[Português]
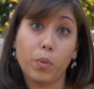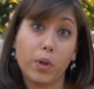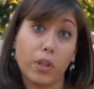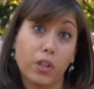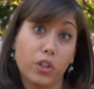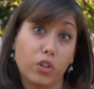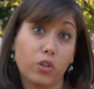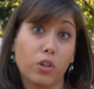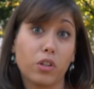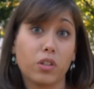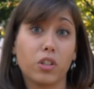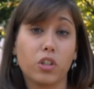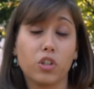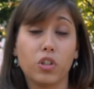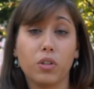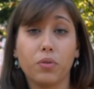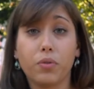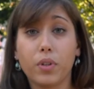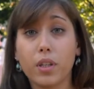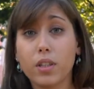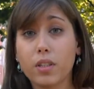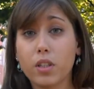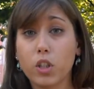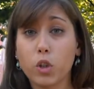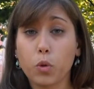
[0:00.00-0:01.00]
pelas nossas
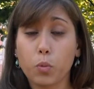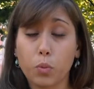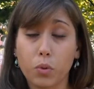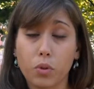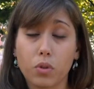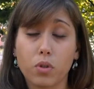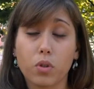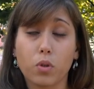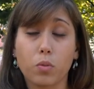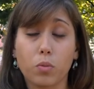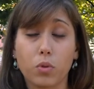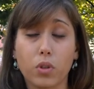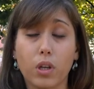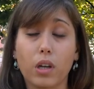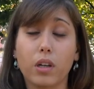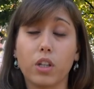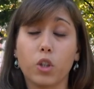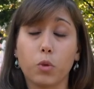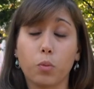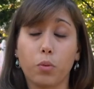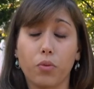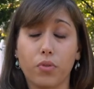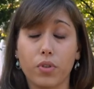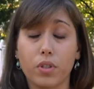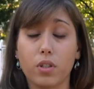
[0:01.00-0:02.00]
diferenças, porque somos de
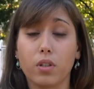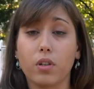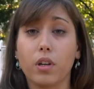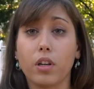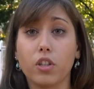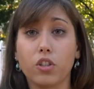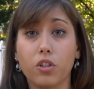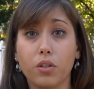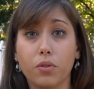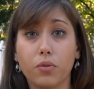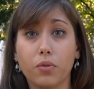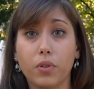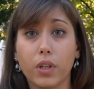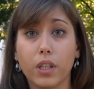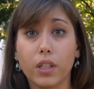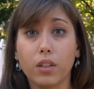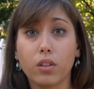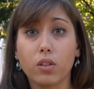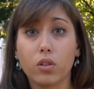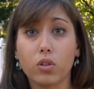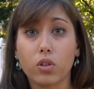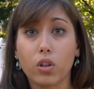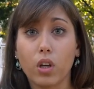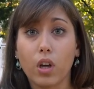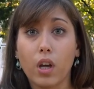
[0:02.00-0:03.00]
áreas profissionais
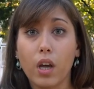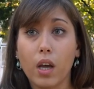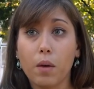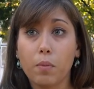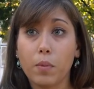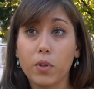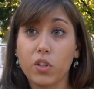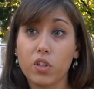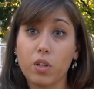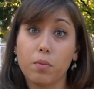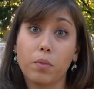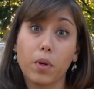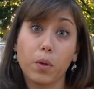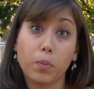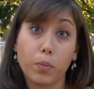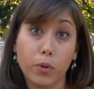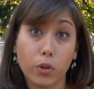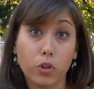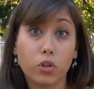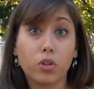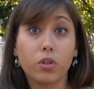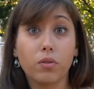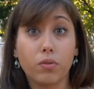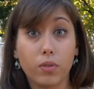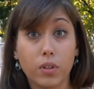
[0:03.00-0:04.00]
diferentes, mas também
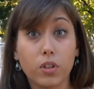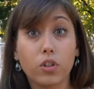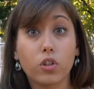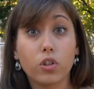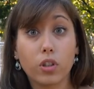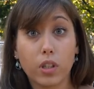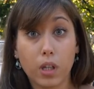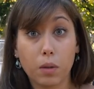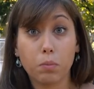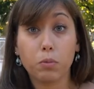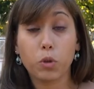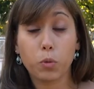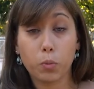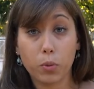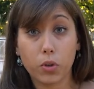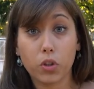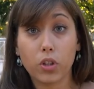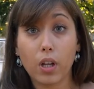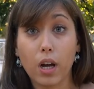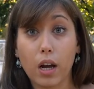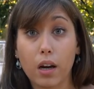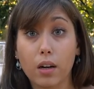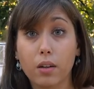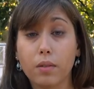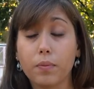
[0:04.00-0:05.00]
pelos serviços que queremos
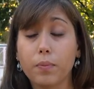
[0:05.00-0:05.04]
prestar.